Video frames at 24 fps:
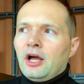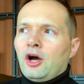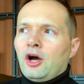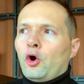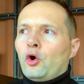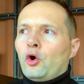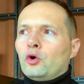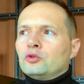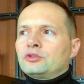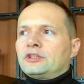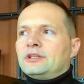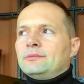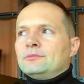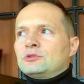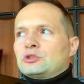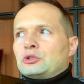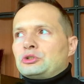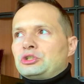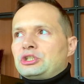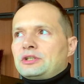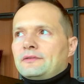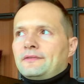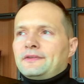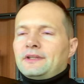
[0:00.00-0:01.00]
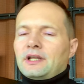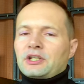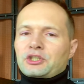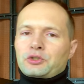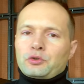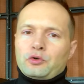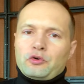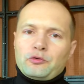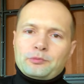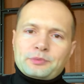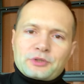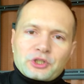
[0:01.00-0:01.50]
o tym, co ci się
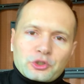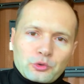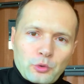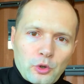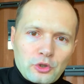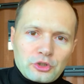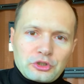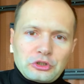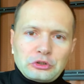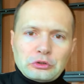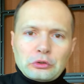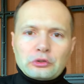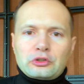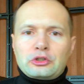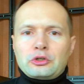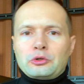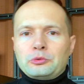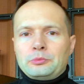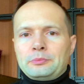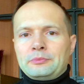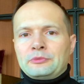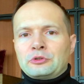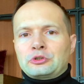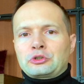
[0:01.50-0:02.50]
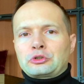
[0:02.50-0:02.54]
wydarzyło w przeszłości, o tym,